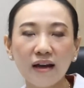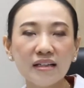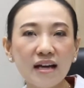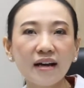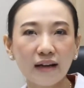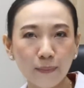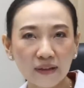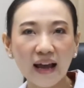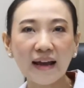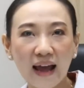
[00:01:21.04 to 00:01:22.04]
เลือกรับป
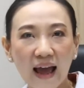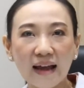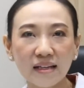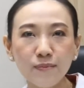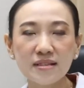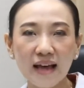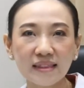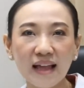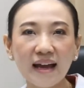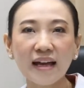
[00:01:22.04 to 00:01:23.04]
ระทานอาหารที่มีสาร
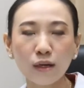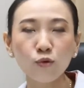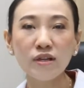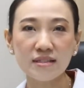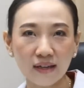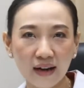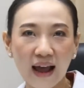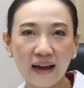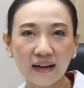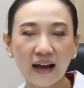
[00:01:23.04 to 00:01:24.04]
ต้านอนุมูลอิสระ
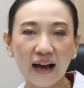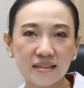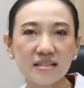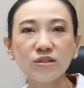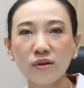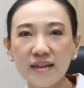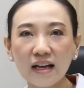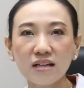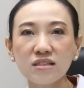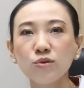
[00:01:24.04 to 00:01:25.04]
นะคะ ซึ่งส่วนใหญ่
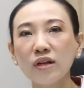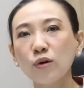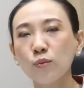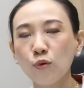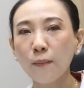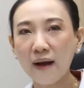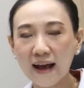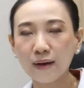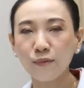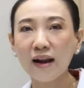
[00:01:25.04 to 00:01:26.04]
ก็จะอยู่ในกลุ่มพวกผั
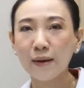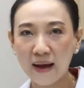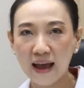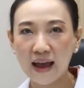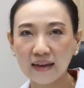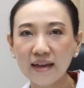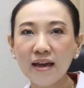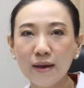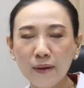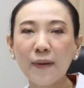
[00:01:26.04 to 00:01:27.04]
กผลไม้
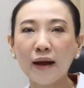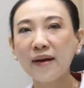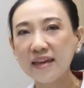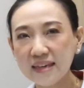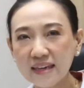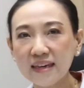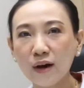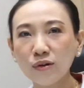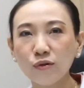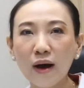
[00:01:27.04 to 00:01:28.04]
เป็นผักใบเขียว
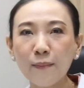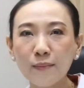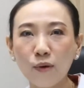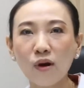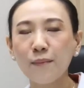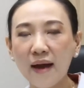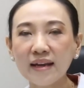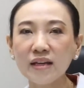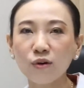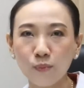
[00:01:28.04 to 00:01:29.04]
หรือว่าเป็นผลไม้
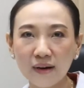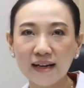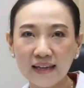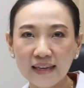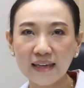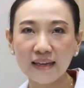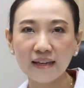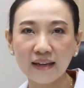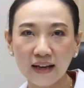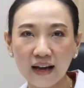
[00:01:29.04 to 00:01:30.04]
ในกลุ่มเบอร์รี่
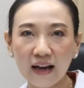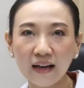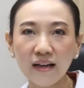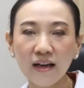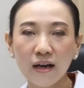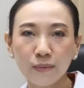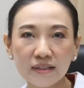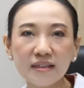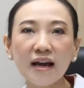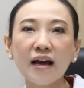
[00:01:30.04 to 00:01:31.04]
นะคะ
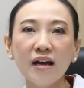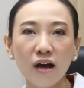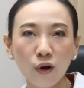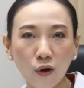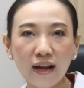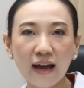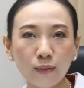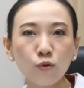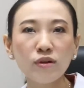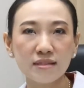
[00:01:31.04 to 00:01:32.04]
เพื่อลดอนุ
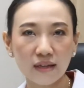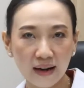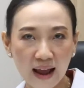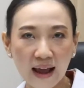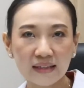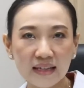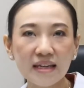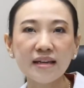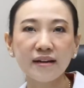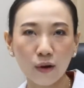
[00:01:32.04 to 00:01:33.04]
มูลอิสระที่
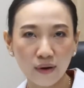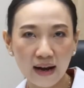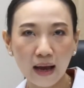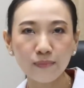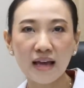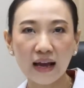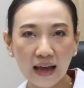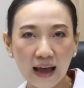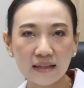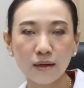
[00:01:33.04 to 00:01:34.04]
เราได้รับจาก
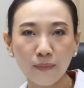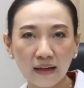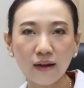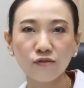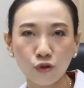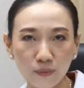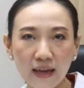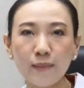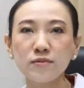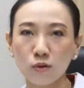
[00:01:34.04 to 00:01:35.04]
การสัมผัสกับฝุ่น
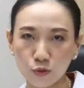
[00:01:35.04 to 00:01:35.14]
PM